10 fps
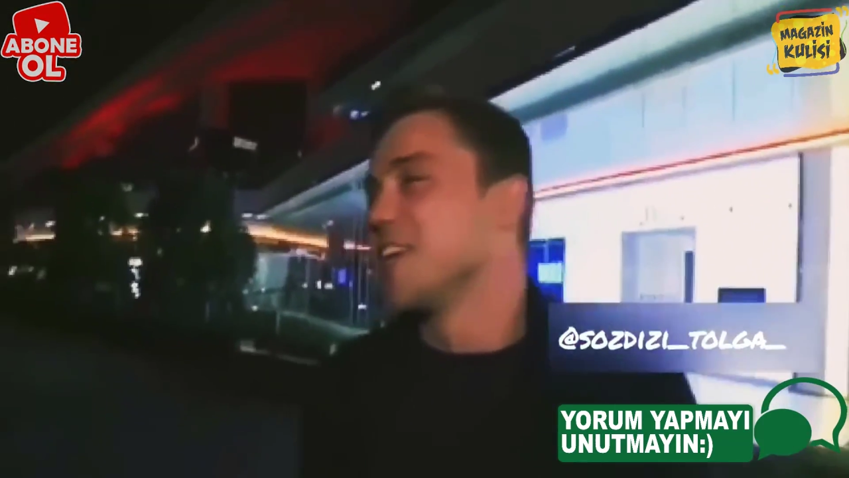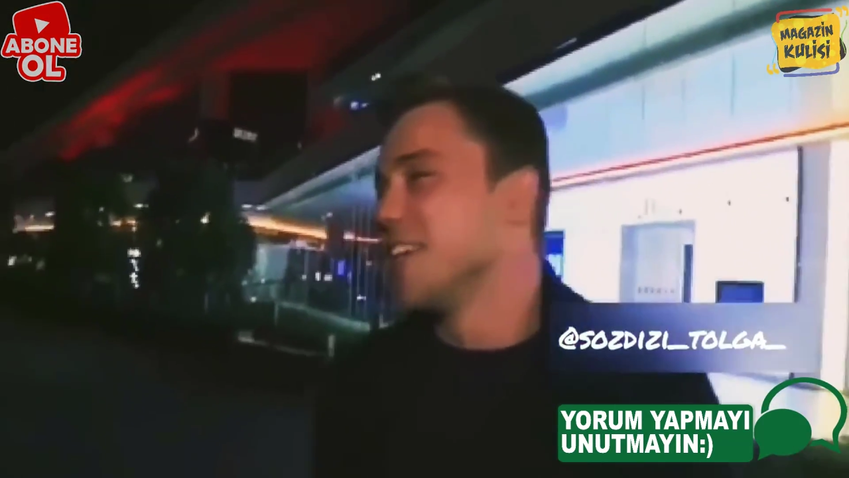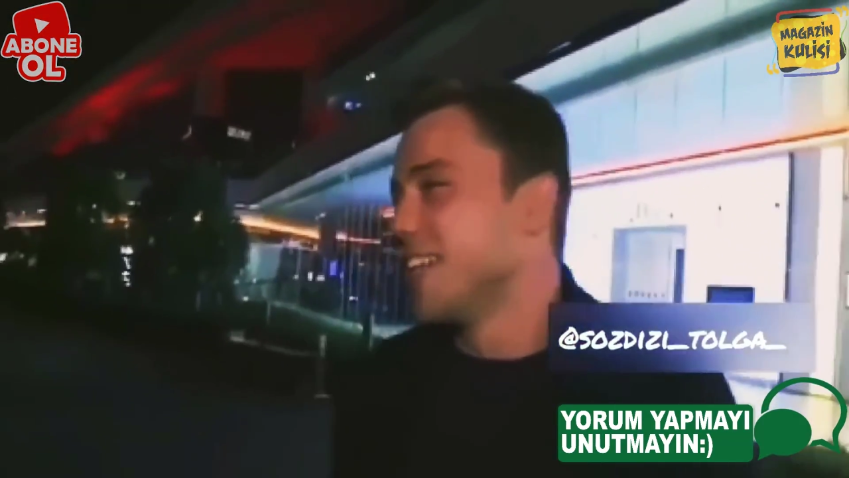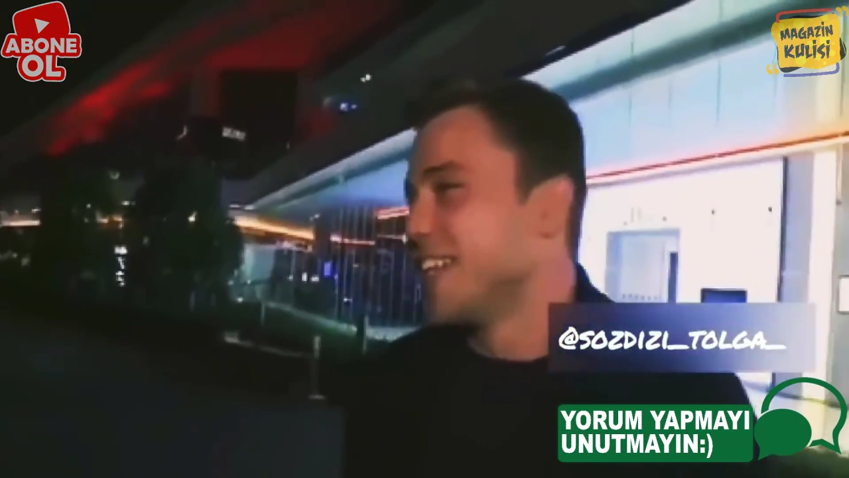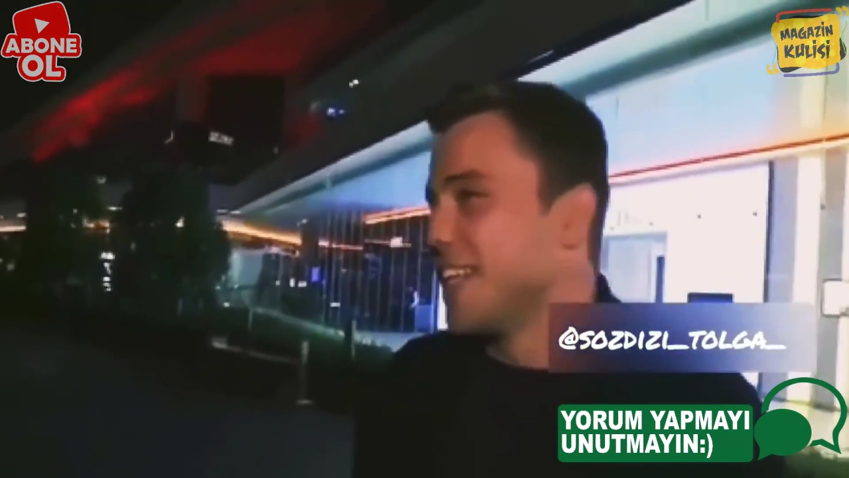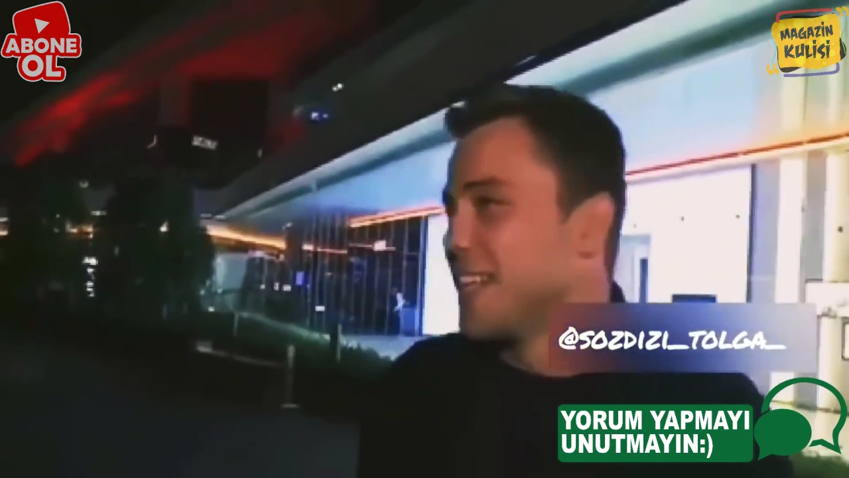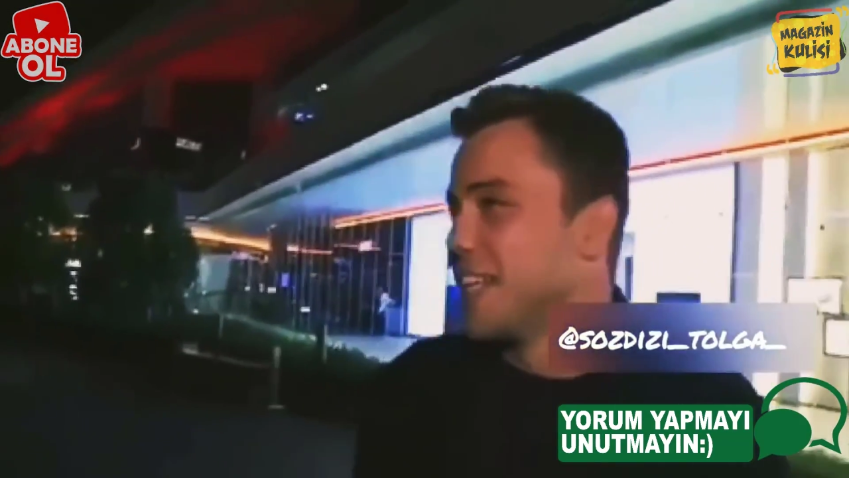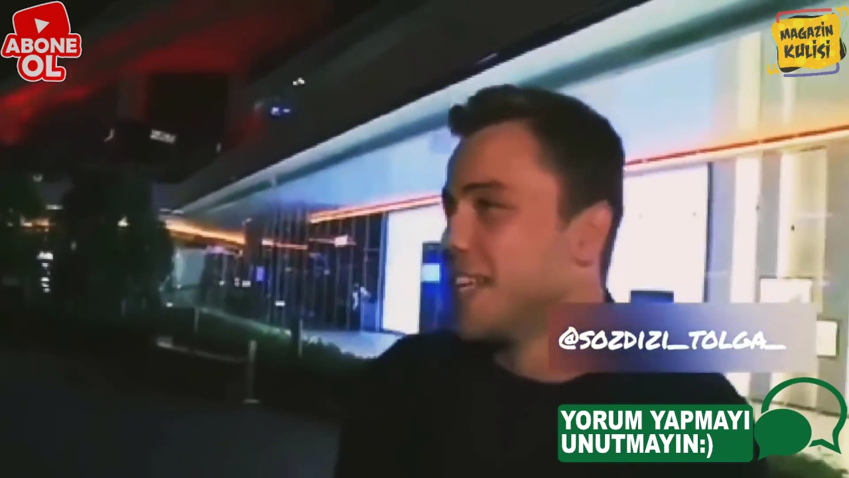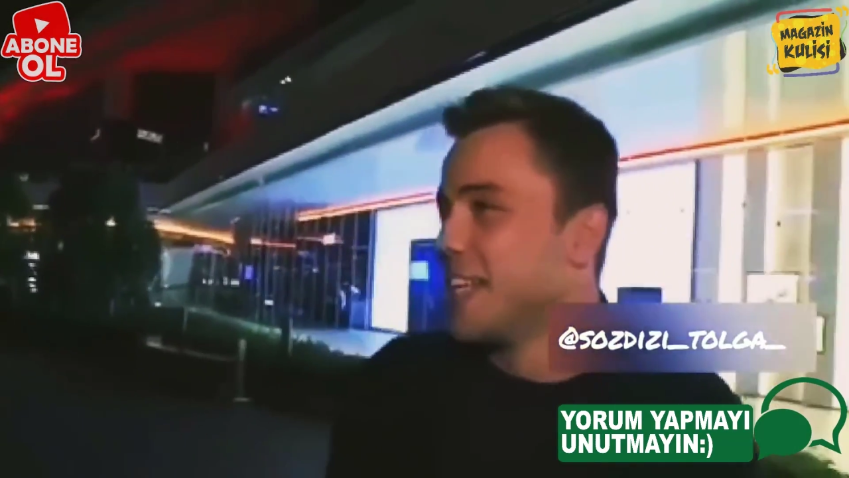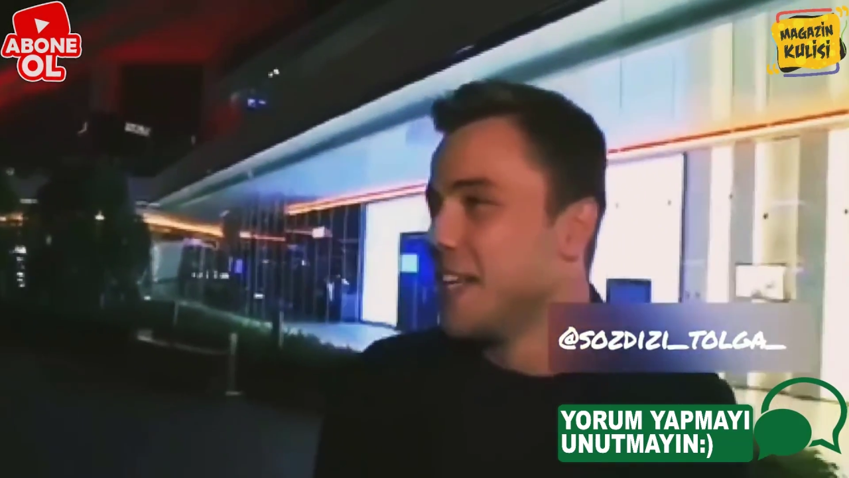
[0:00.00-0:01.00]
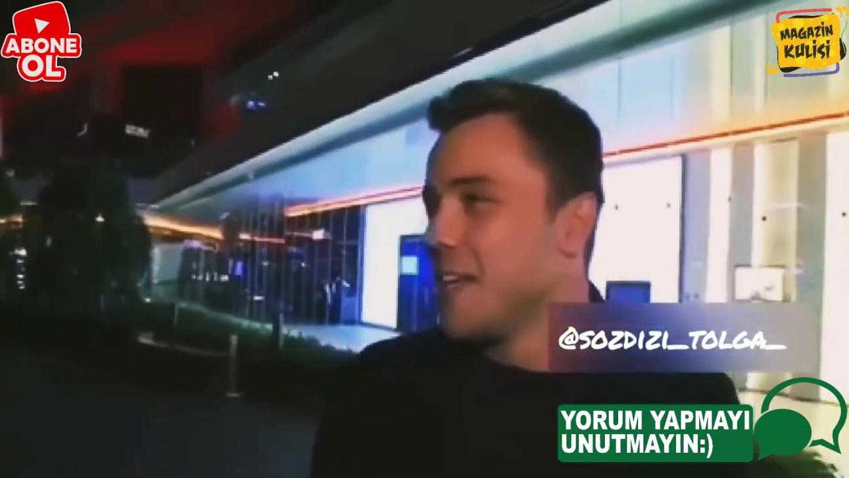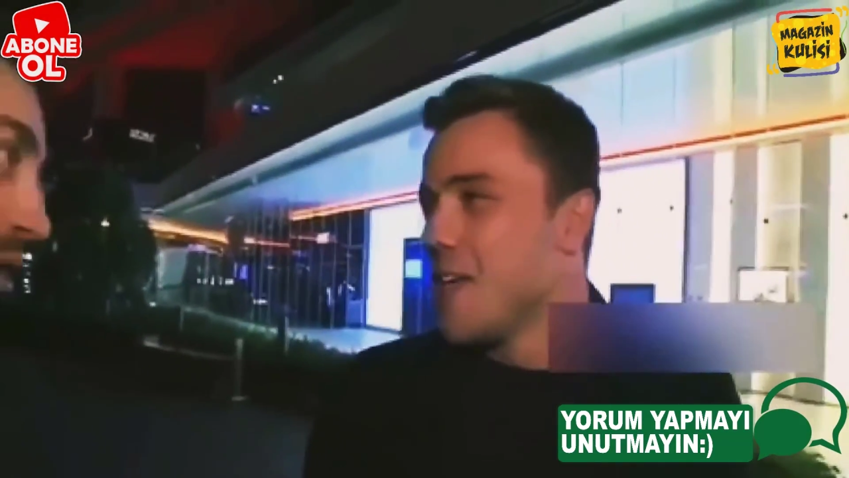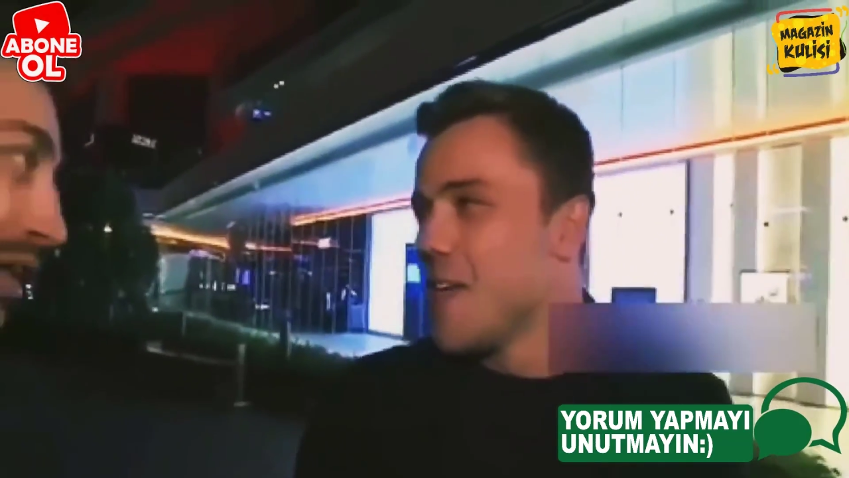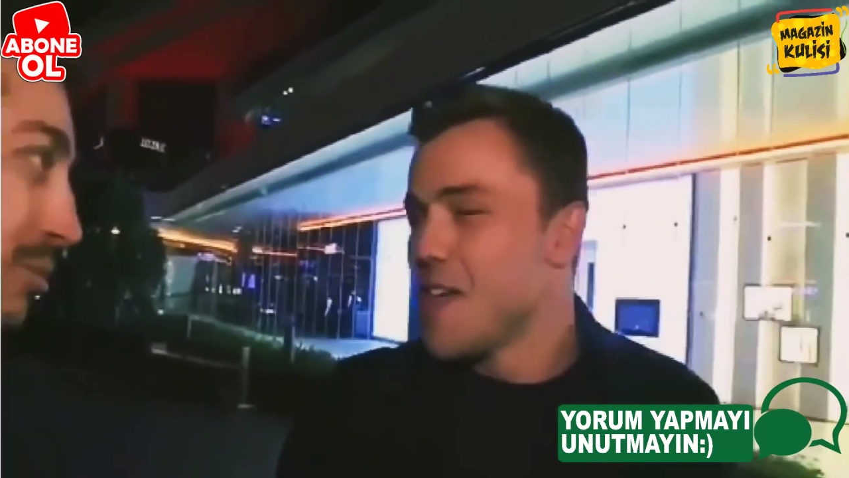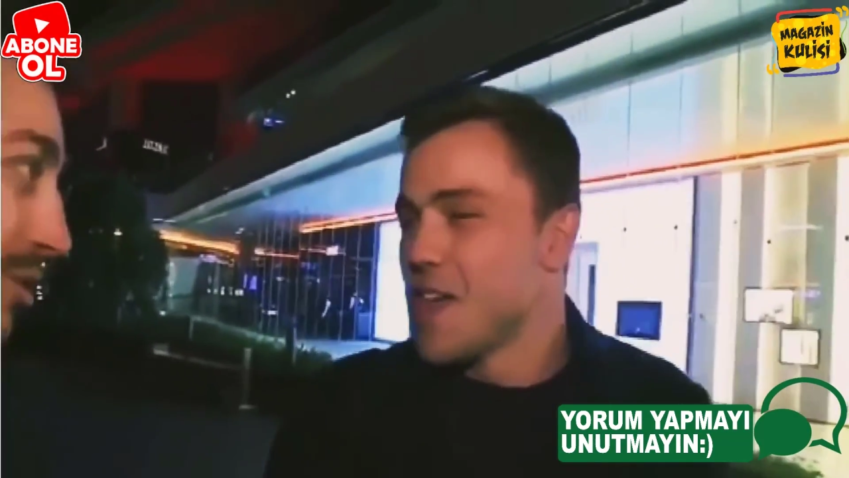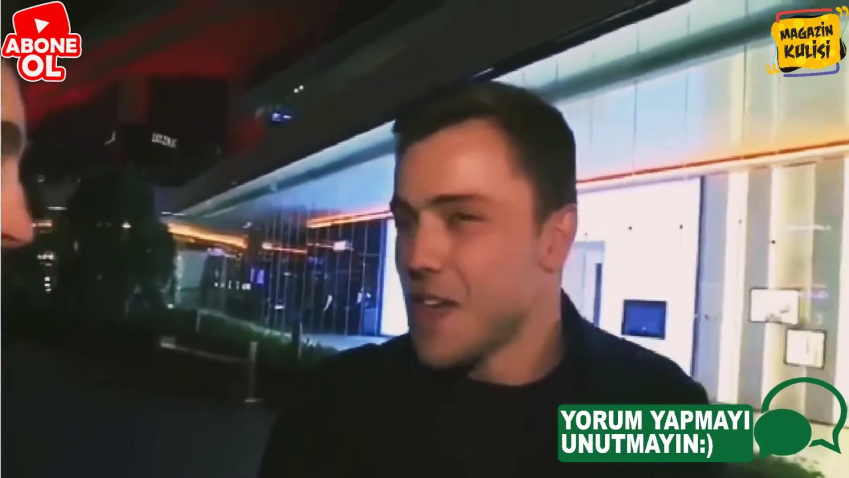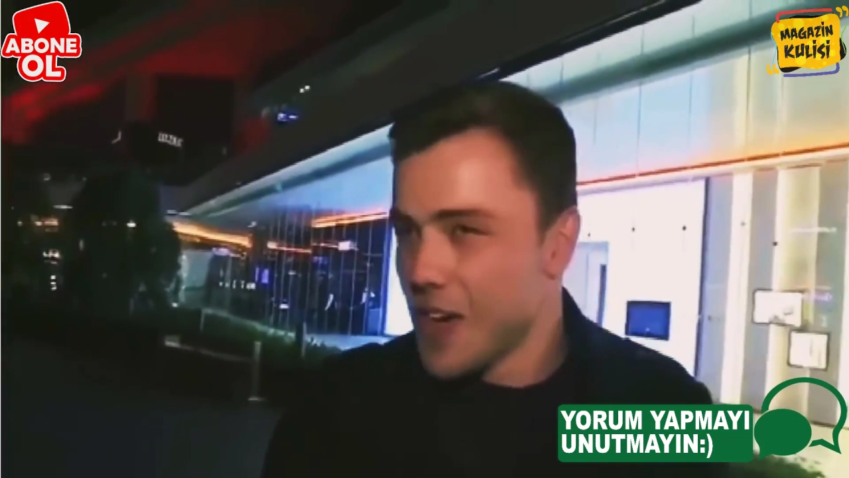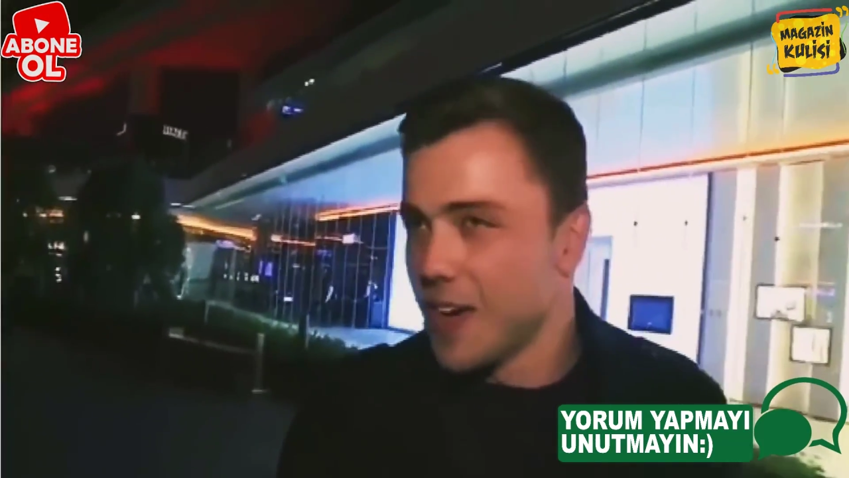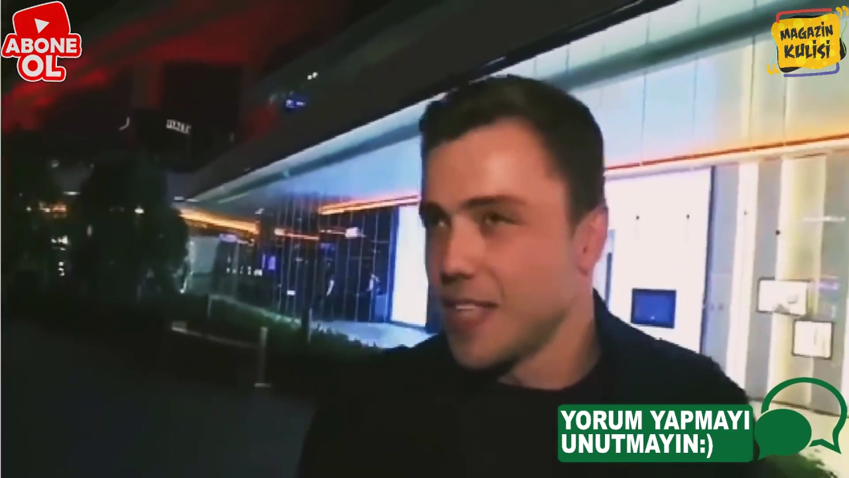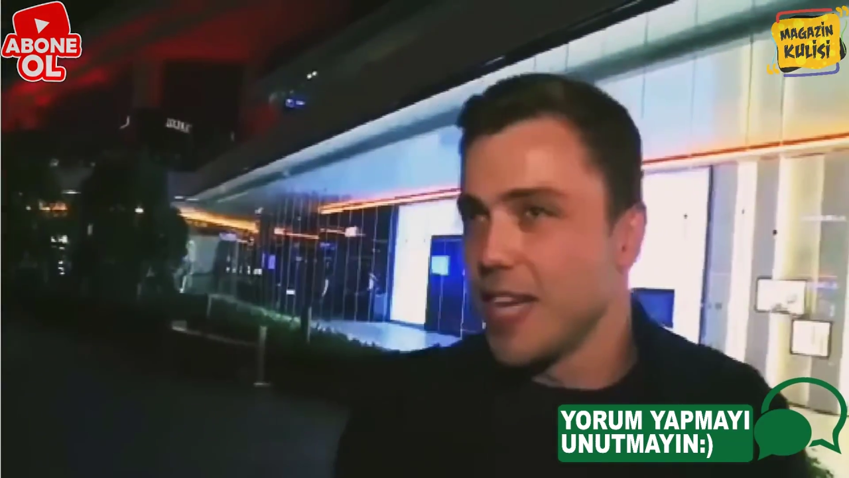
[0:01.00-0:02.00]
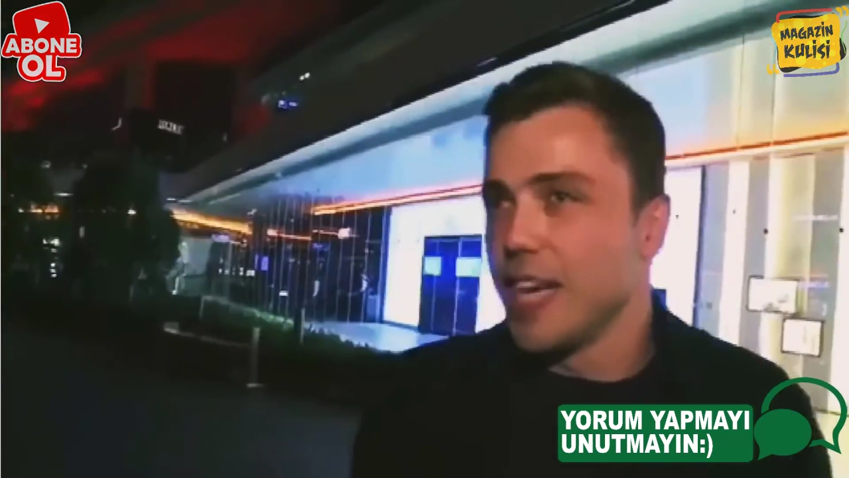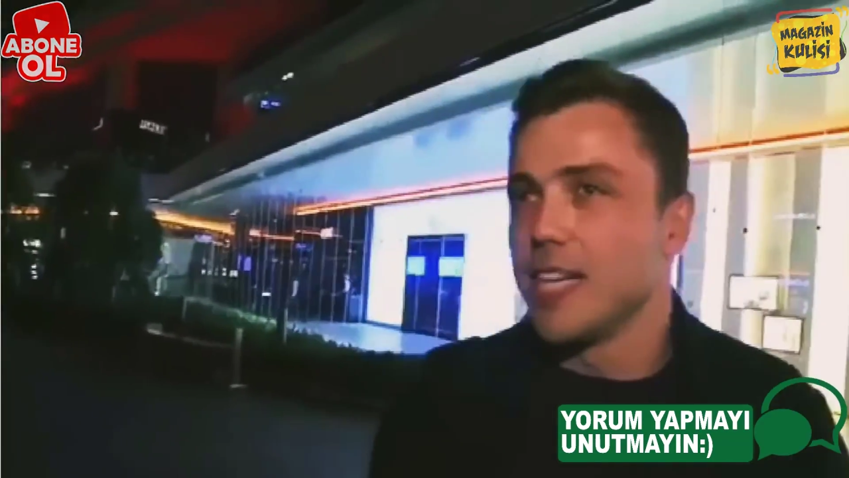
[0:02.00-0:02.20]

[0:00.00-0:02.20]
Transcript: Yok çok merak ediyor, çok soruyorlar.